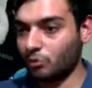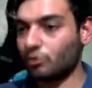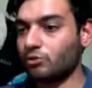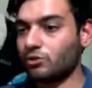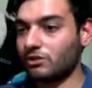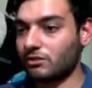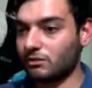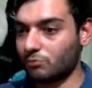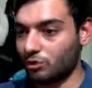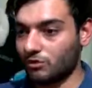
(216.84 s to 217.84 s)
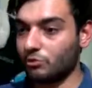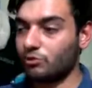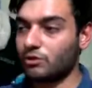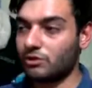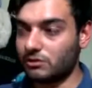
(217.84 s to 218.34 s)
bu bu ocakta, bu
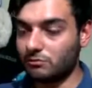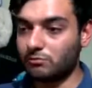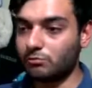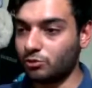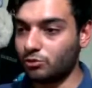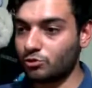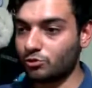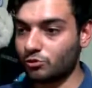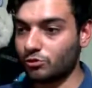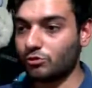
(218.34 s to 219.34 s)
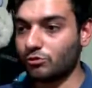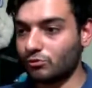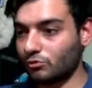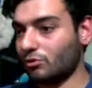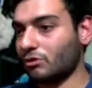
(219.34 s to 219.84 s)
Ata Ocağı'nda buluştuğunu
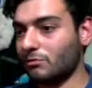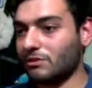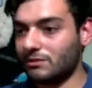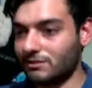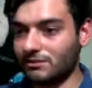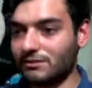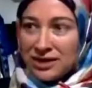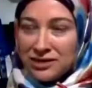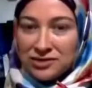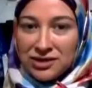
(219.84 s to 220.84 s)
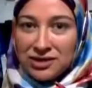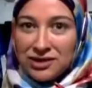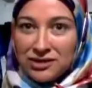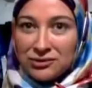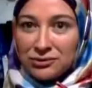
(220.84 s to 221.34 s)
görebiliriz. Daha önce
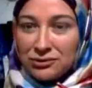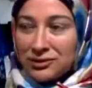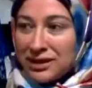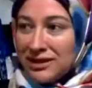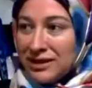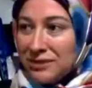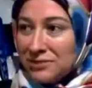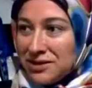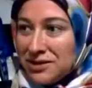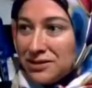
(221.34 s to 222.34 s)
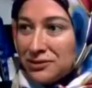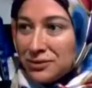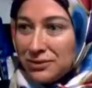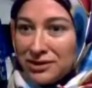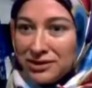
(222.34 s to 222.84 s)
ilk kurulurken gelmiştik.
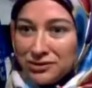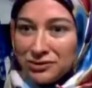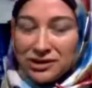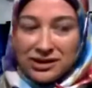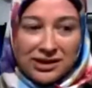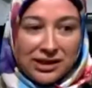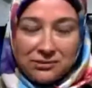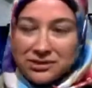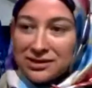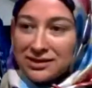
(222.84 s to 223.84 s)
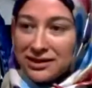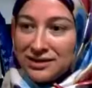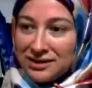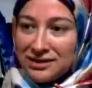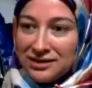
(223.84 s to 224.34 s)
O zaman da çok etkilenmiştik
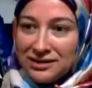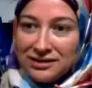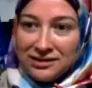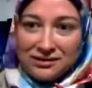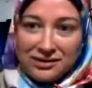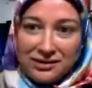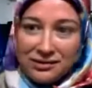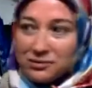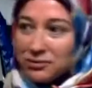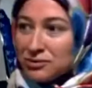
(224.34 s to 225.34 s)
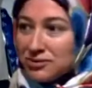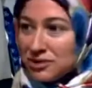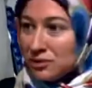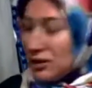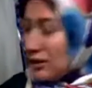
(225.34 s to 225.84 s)
tarihi. E,
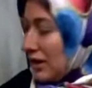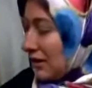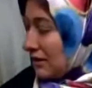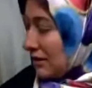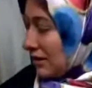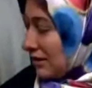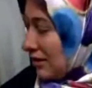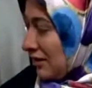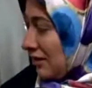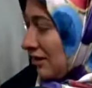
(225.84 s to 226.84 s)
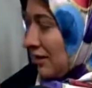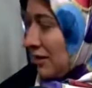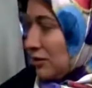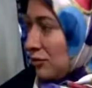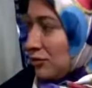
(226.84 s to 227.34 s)
şu an geldik tekrar.
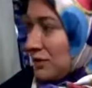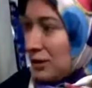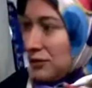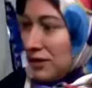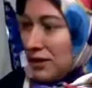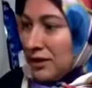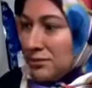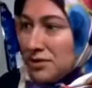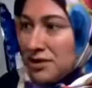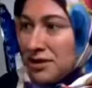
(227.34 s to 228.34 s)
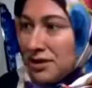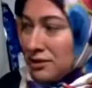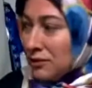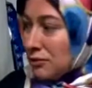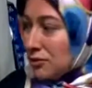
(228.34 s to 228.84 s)
Çok güzel düzenlenmiş,
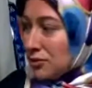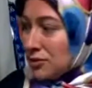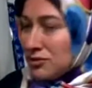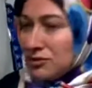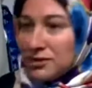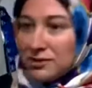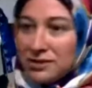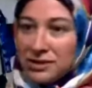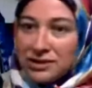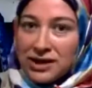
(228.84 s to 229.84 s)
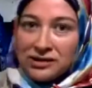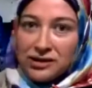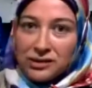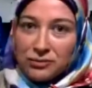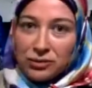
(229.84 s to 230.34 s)
harika olmuş. E,
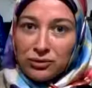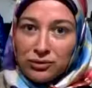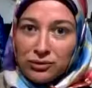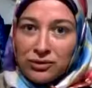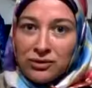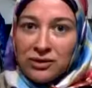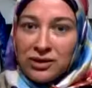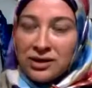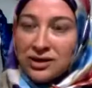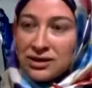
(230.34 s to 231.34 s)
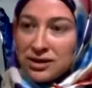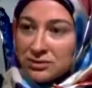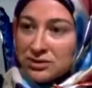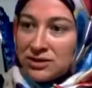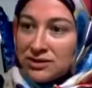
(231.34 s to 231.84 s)
tarihi alıp götürüyor.
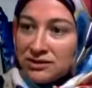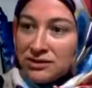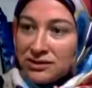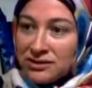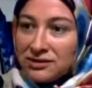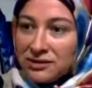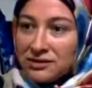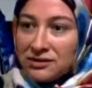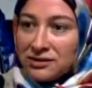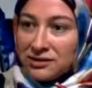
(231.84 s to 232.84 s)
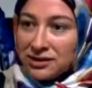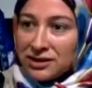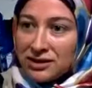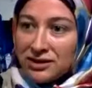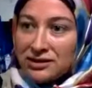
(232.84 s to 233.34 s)
Geçmişini Iğdır'ı,
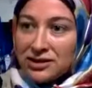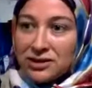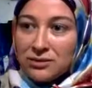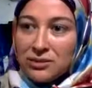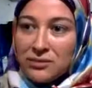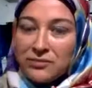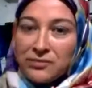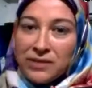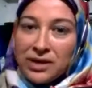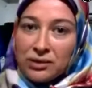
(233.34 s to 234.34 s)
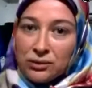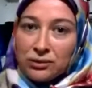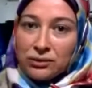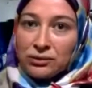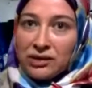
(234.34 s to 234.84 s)
Iğdır'daki yaşamı,
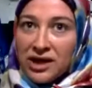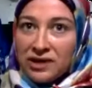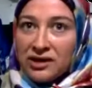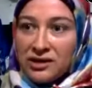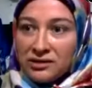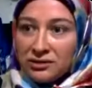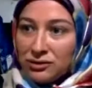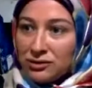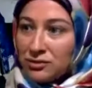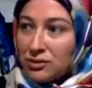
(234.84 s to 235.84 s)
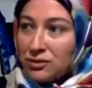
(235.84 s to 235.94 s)
kültürü daha iyi anlıyoruz